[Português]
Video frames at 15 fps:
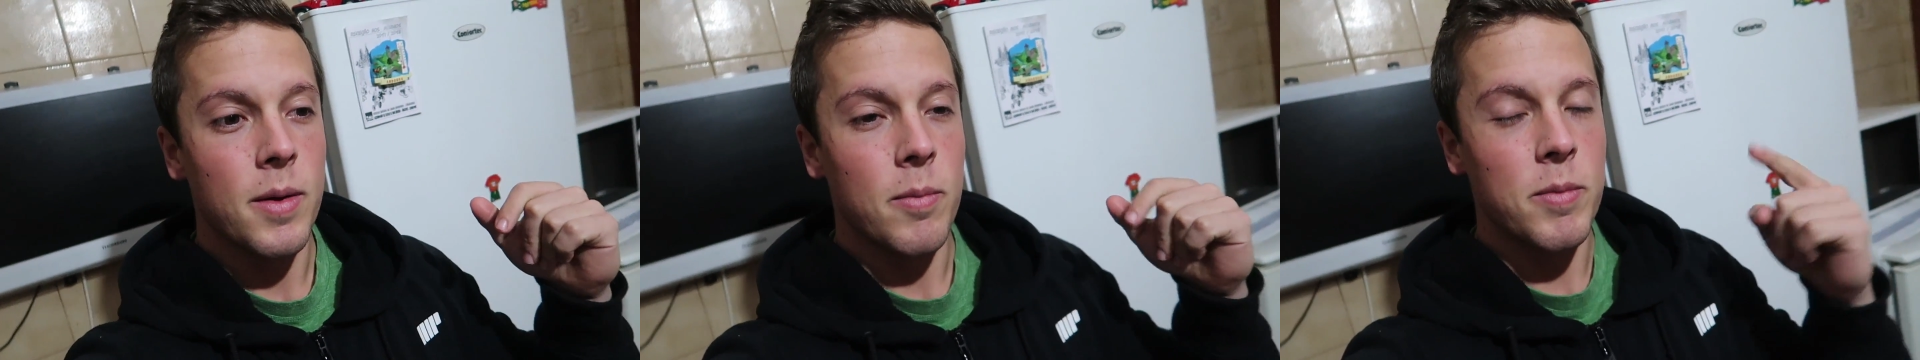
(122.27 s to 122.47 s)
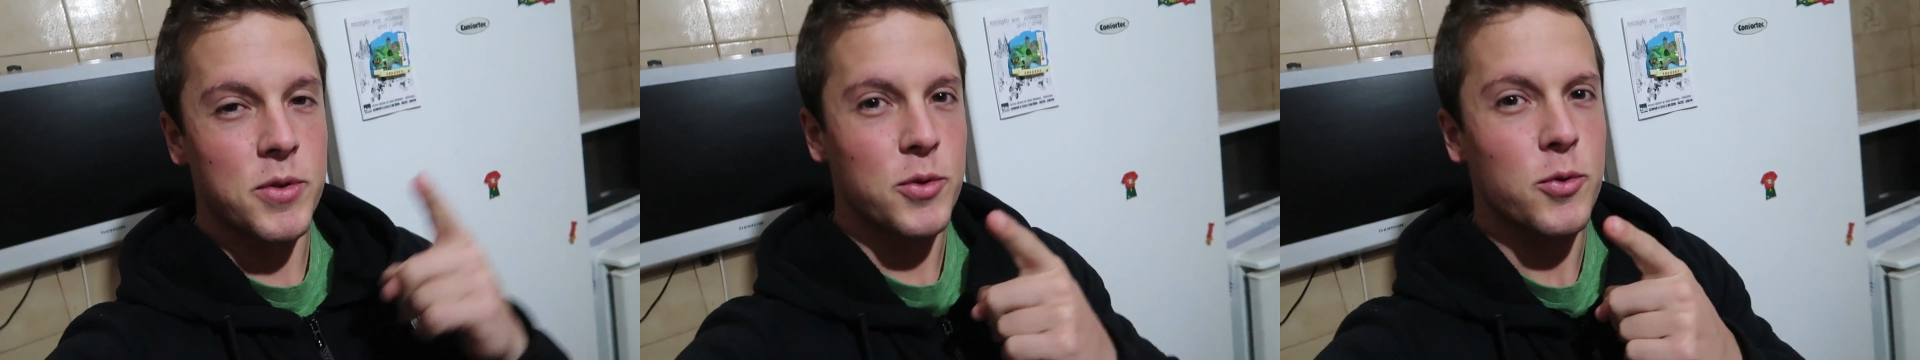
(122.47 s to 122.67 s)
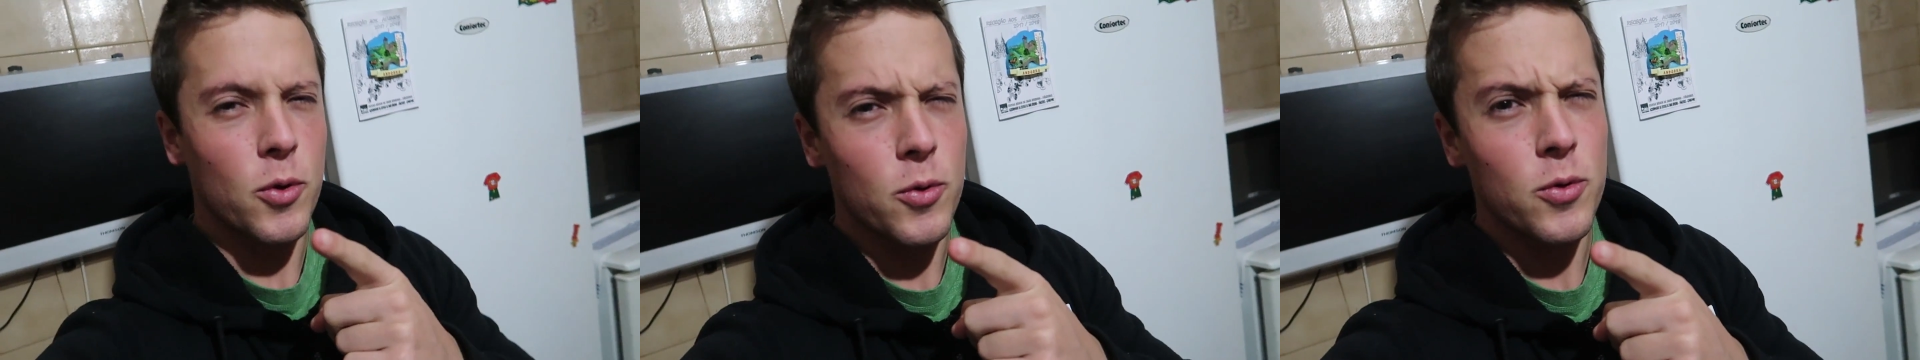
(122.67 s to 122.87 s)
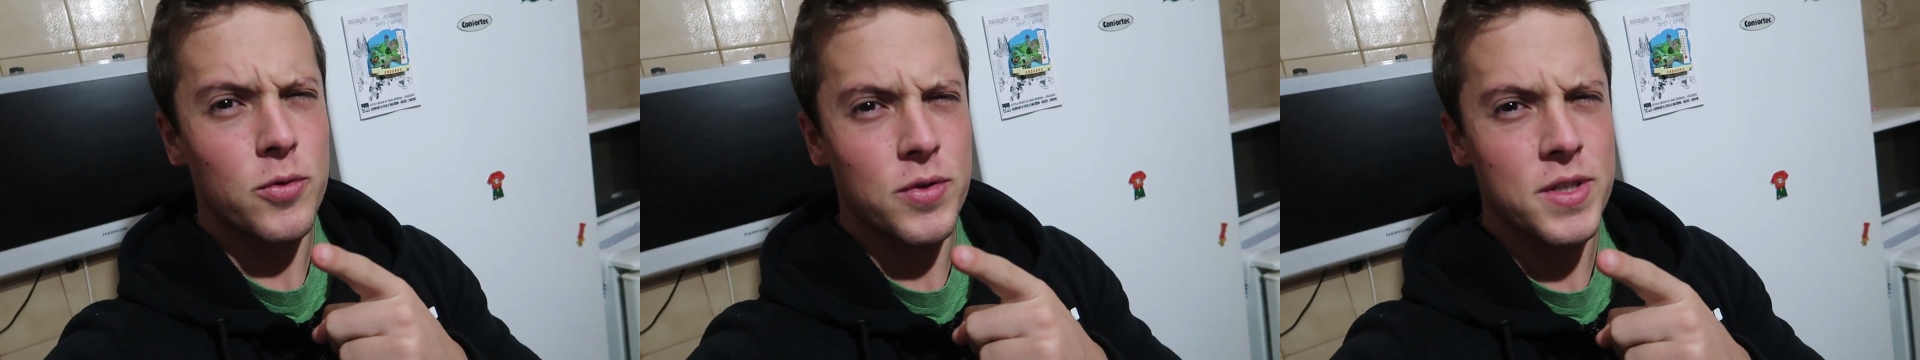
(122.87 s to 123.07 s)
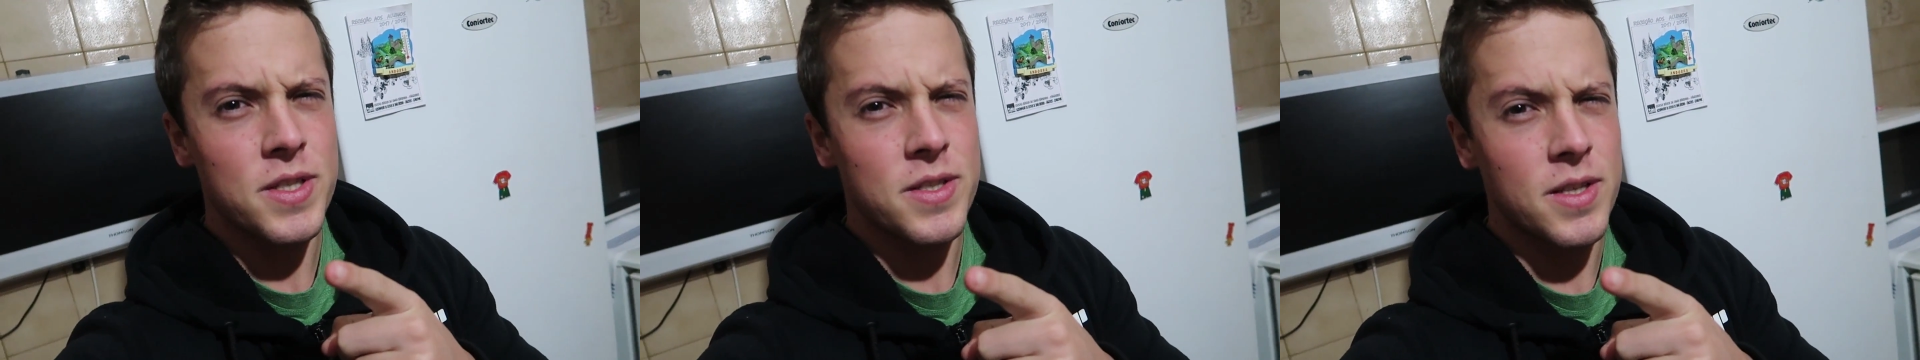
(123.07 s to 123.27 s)
mas o Toguro
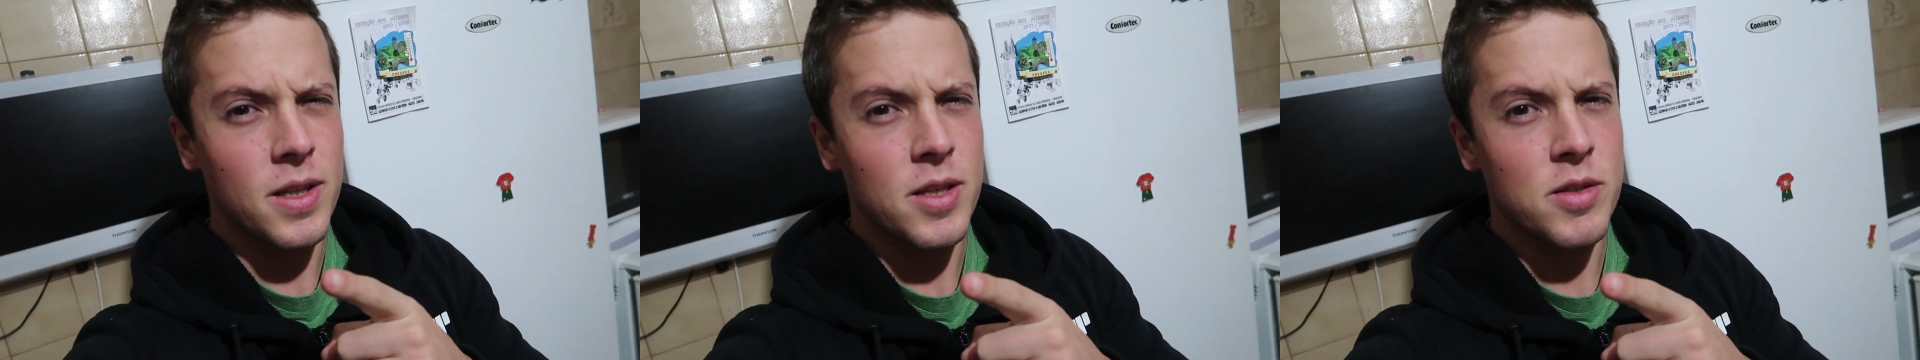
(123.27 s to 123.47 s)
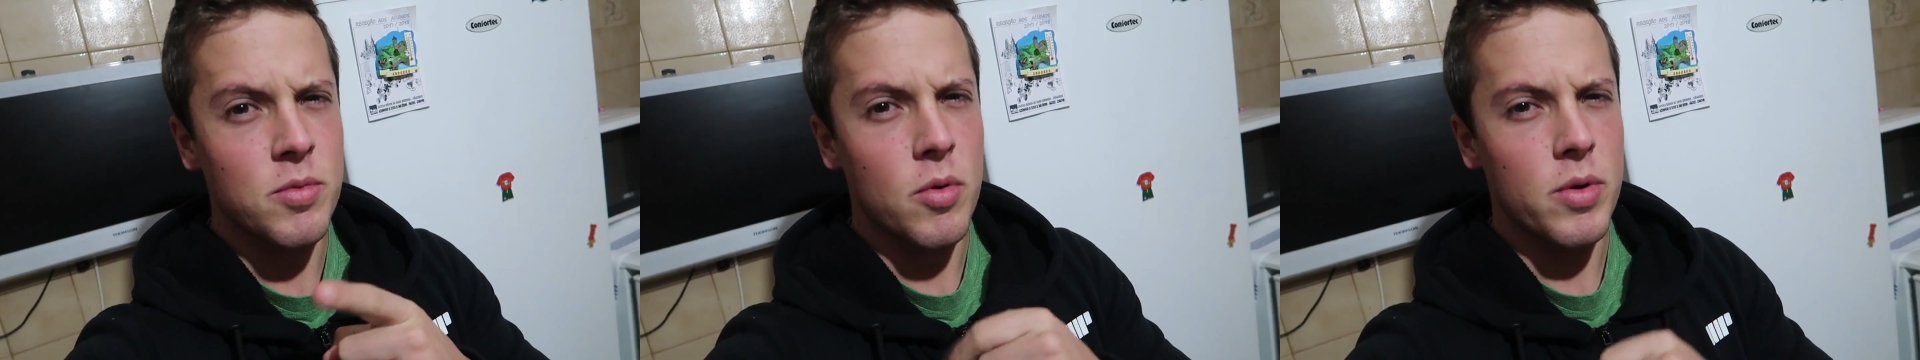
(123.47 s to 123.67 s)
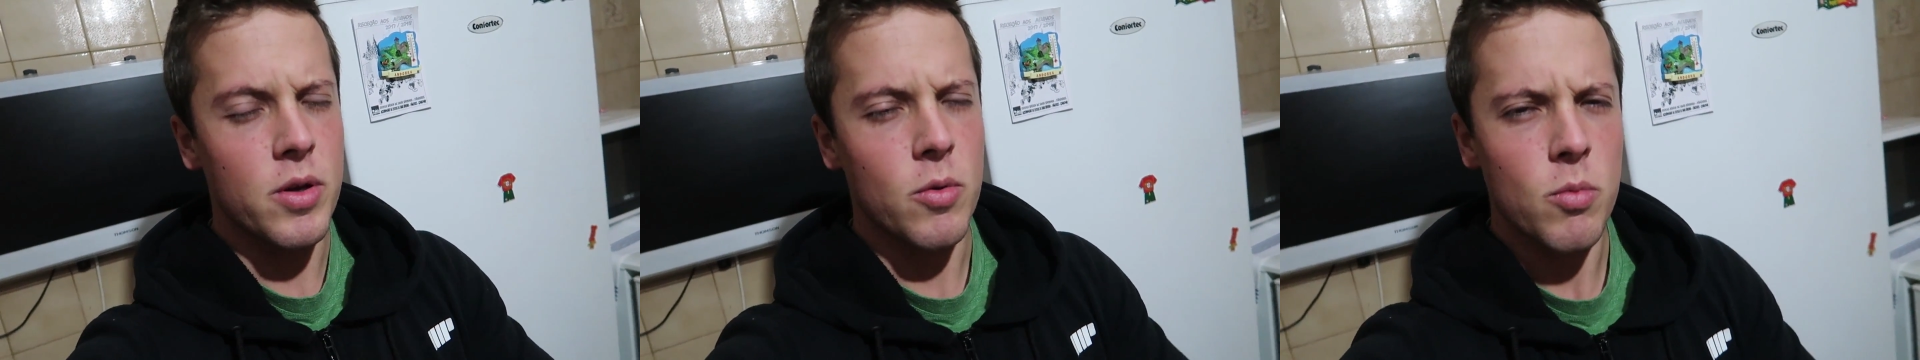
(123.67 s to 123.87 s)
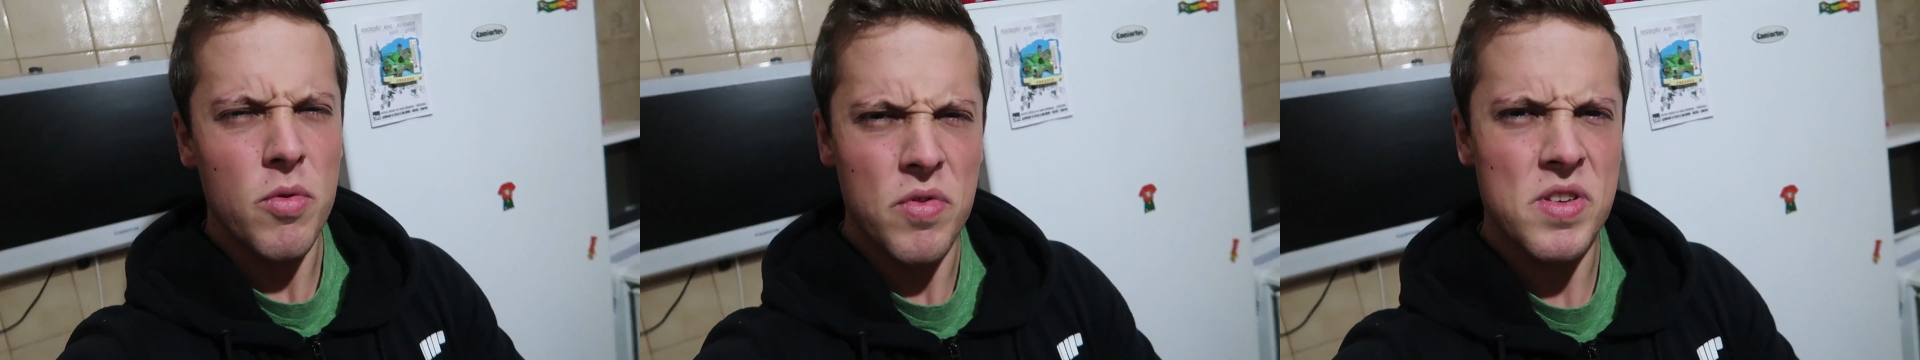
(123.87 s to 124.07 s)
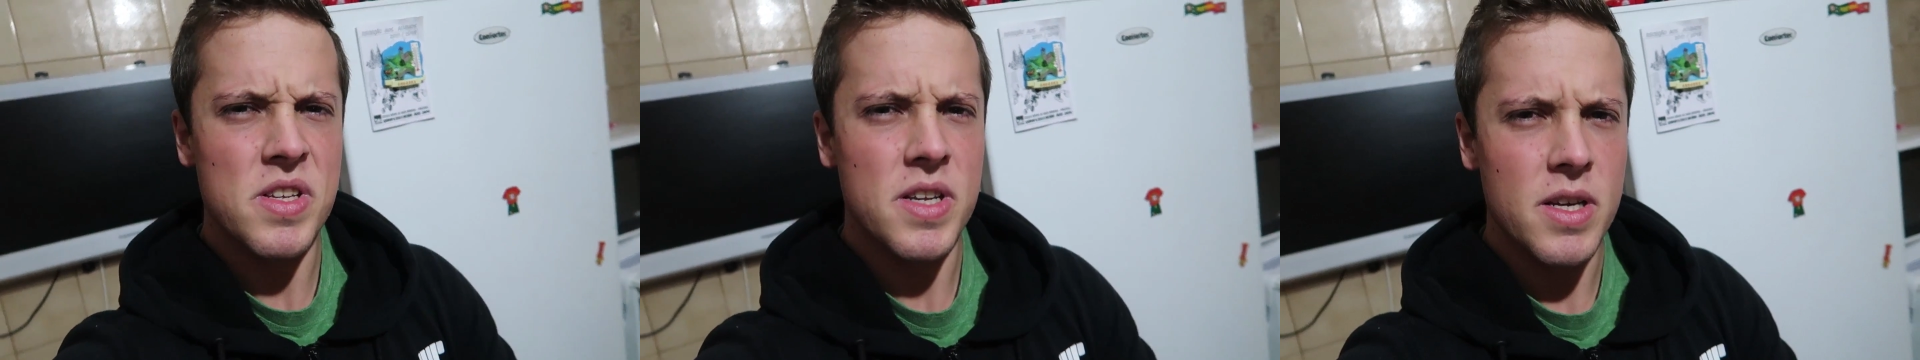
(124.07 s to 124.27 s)
fez isso em Lisboa e eu vou
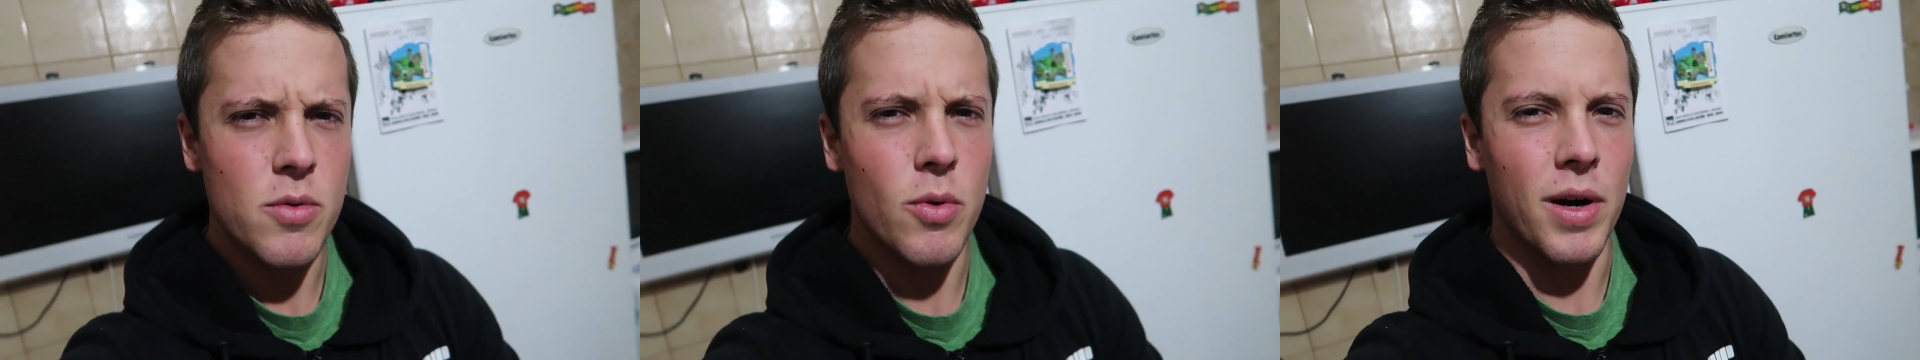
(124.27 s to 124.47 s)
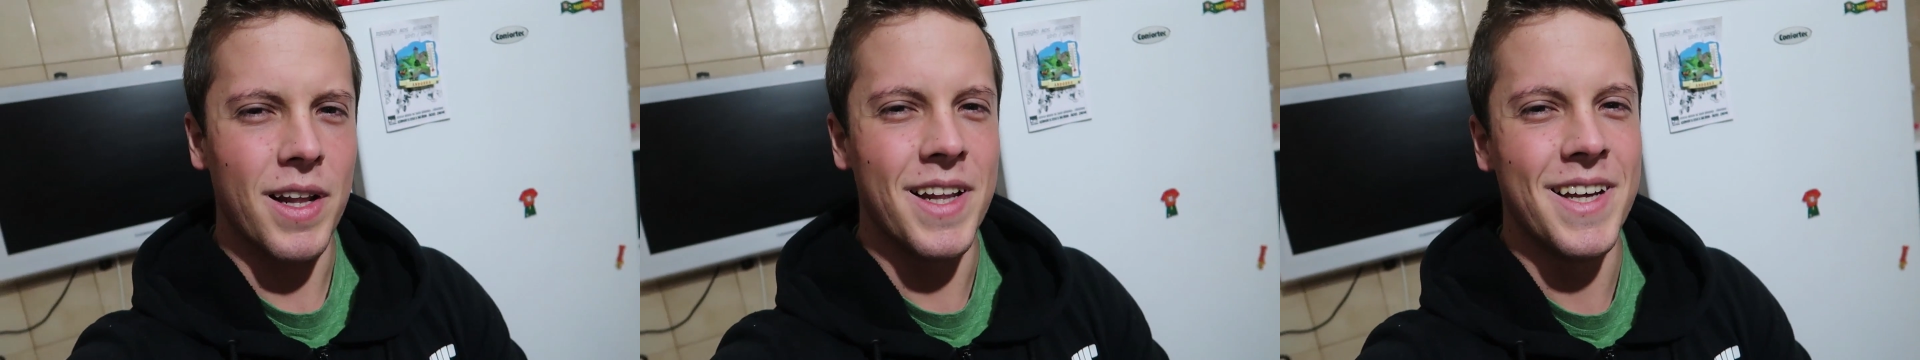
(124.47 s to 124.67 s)
fazer igual.